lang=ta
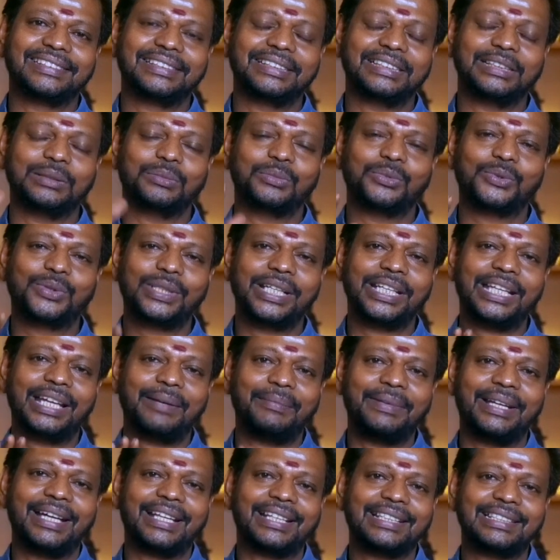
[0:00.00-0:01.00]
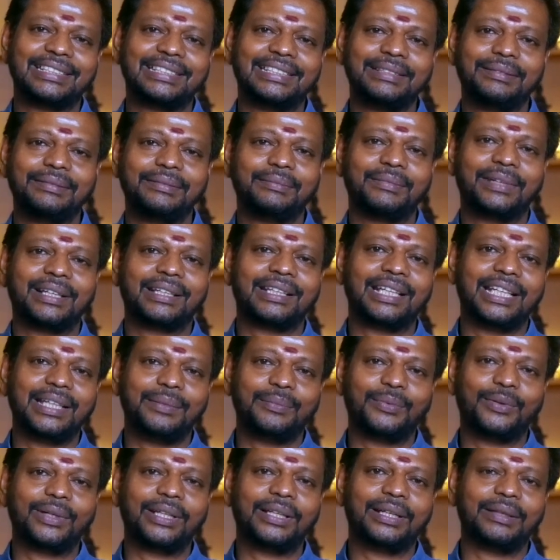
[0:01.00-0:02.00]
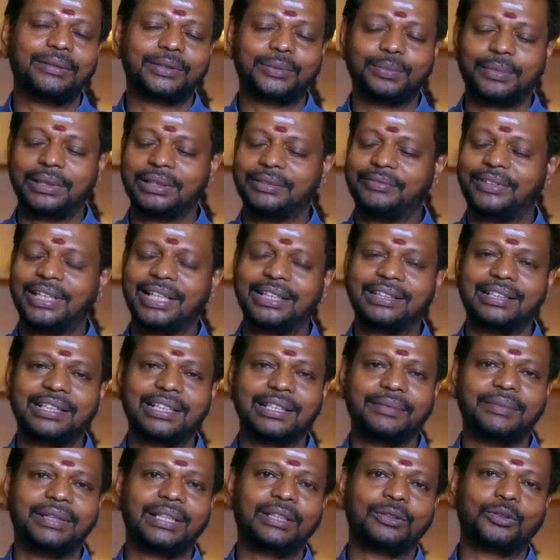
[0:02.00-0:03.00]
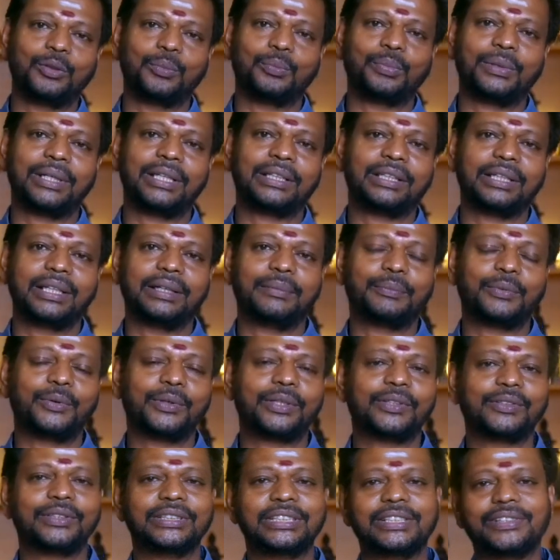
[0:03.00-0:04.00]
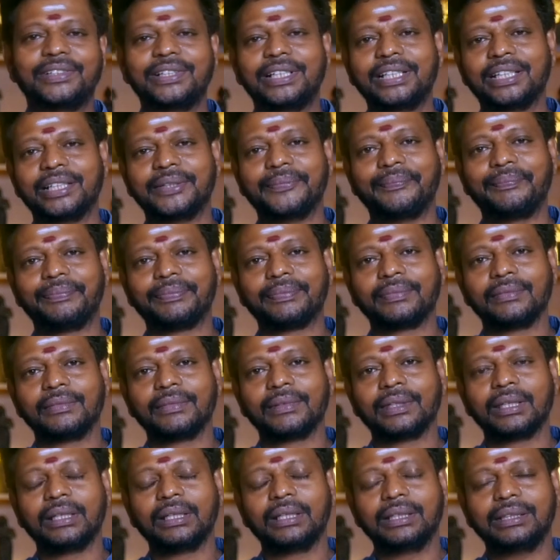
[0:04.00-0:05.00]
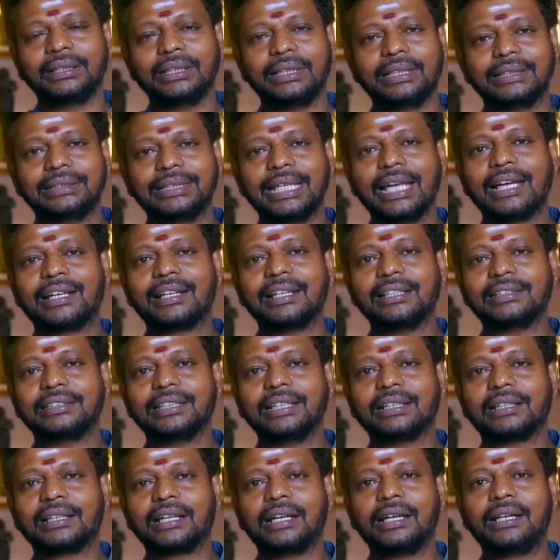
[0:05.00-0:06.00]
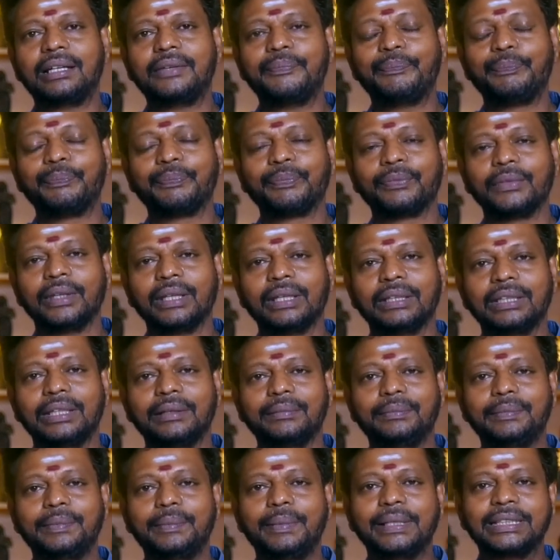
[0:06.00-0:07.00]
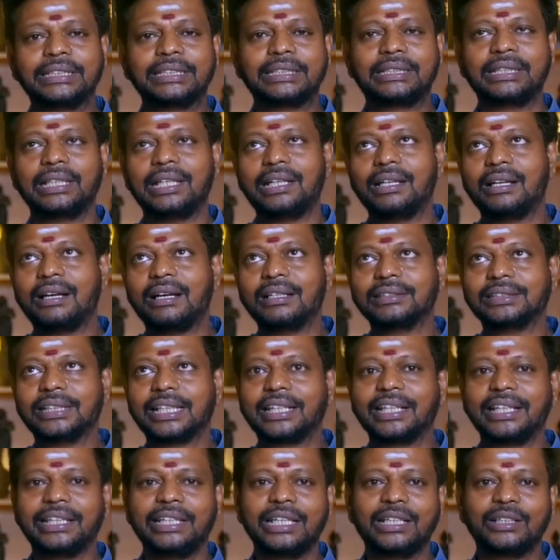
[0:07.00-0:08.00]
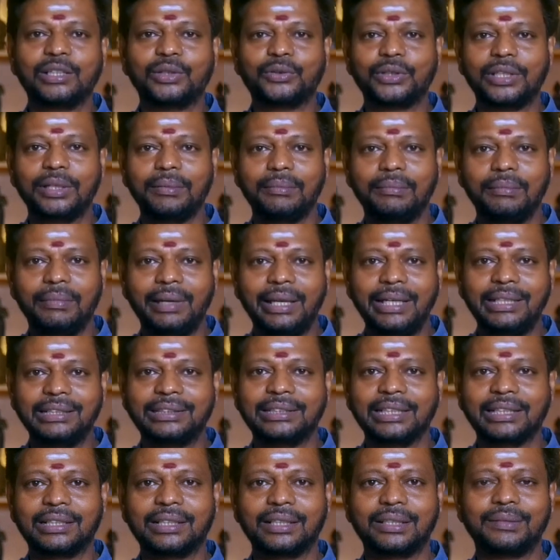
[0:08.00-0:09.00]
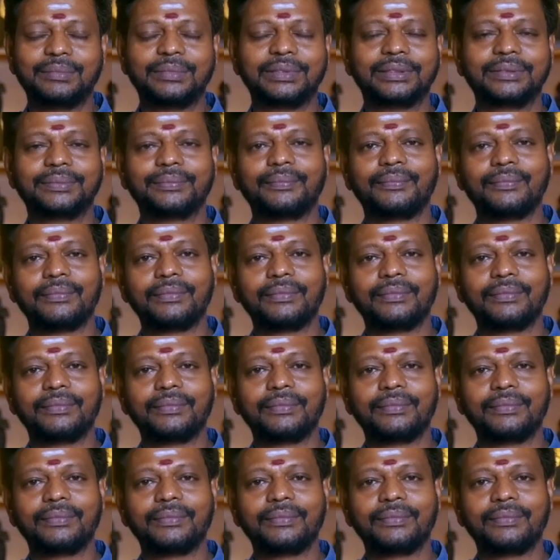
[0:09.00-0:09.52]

இந்த மூணையும் அப்படி அரைச்சி மருதாணி போல் சும்மா வடத்தட்டு மாதிரி தொப்பில் போட்டு வஞ்ச வேண்டிதான் இந்த சேக்கரல் சக்கரா இந்த பெஸ்ட் எல்லா சக்கரையும் இயங்கக்கூடிய மெயின் சக்கரம் அது